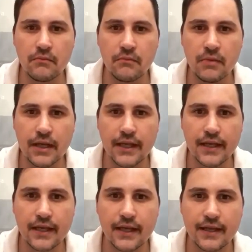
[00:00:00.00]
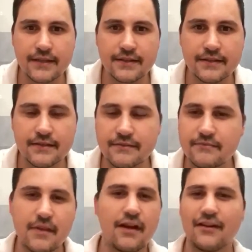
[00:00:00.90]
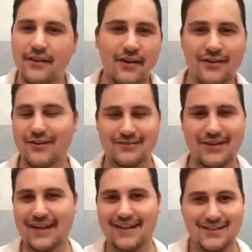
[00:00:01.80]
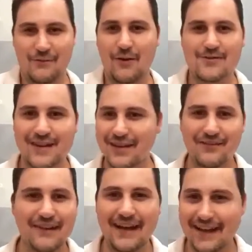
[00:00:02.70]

ma che cazzo No, no, no, cioè c'è qualcosa che non va.